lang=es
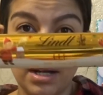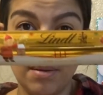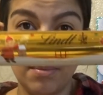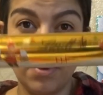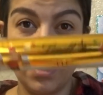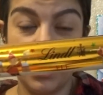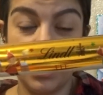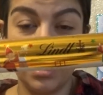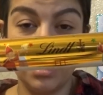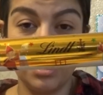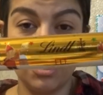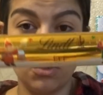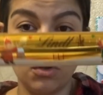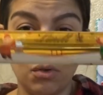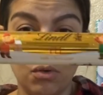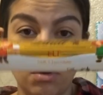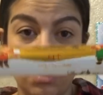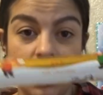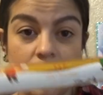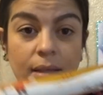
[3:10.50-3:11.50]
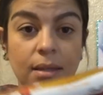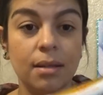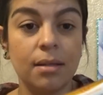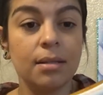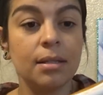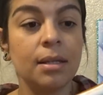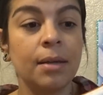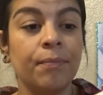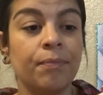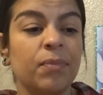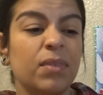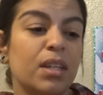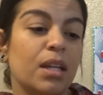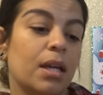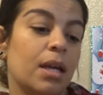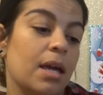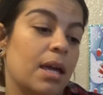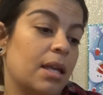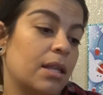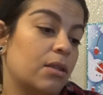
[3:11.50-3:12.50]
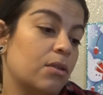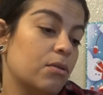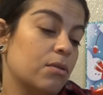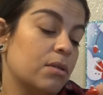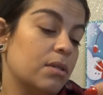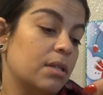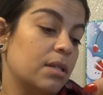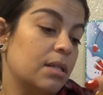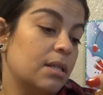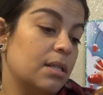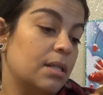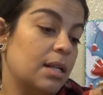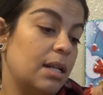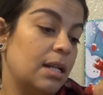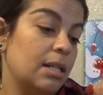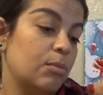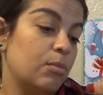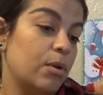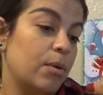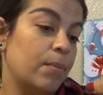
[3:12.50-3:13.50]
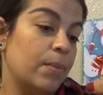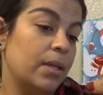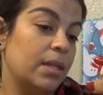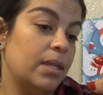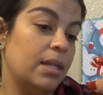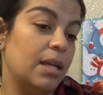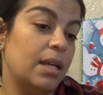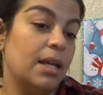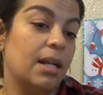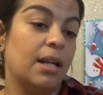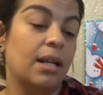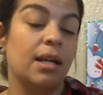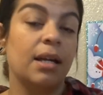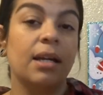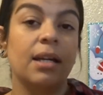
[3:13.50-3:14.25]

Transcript: buena de chocolates. Entonces se las voy a meter